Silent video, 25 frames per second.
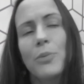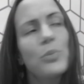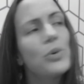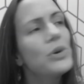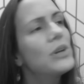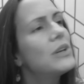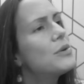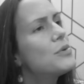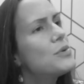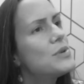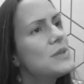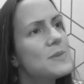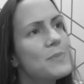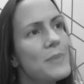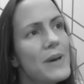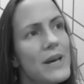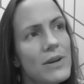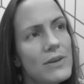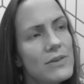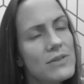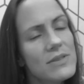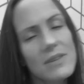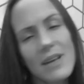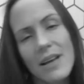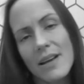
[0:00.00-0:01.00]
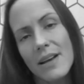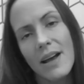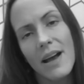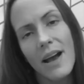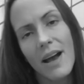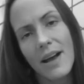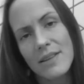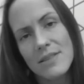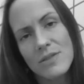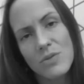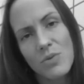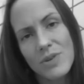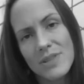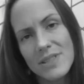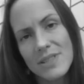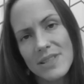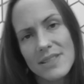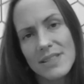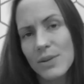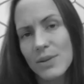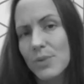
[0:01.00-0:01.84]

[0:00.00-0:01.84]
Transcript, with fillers: porque eu espero as coisas